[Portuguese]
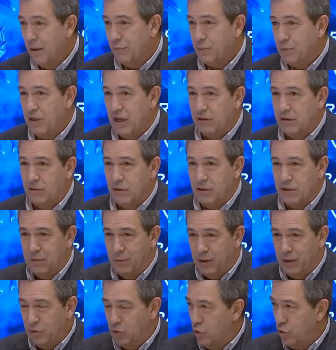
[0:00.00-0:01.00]
portanto,
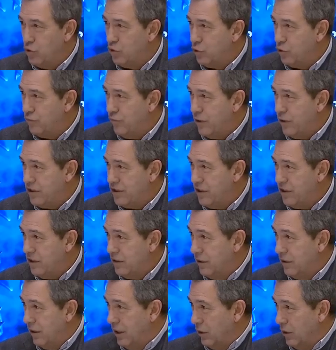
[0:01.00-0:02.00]
receberam todos os
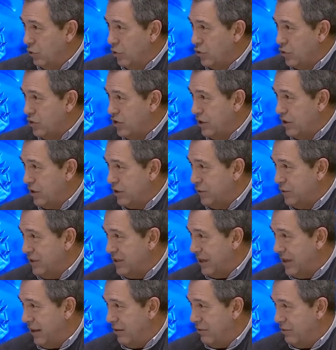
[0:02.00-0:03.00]
vouchers e todos eles
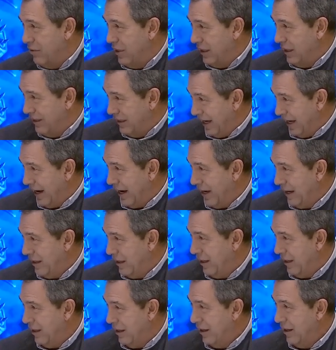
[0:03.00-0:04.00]
fizeram a
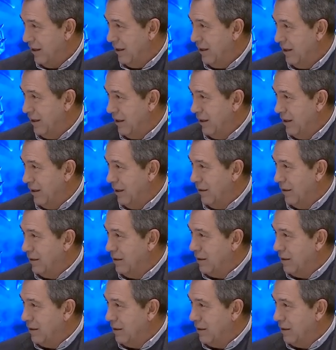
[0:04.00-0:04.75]
entrega eh,